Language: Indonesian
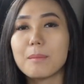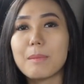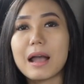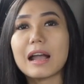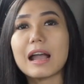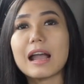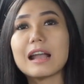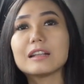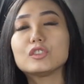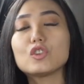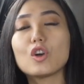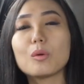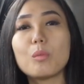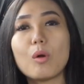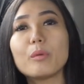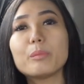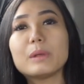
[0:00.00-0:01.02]
maka
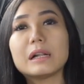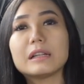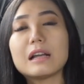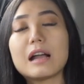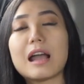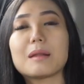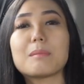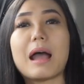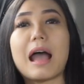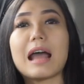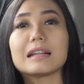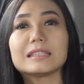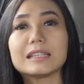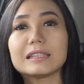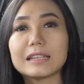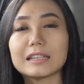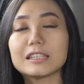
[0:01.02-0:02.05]
jok mobil dengan
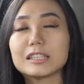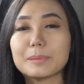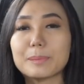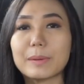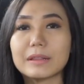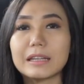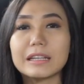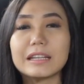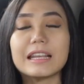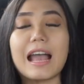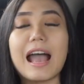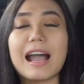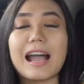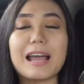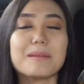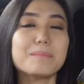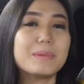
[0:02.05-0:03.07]
bahan sintetis seperti ini
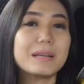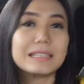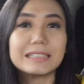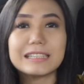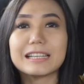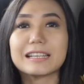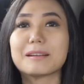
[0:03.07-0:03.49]
akan bersih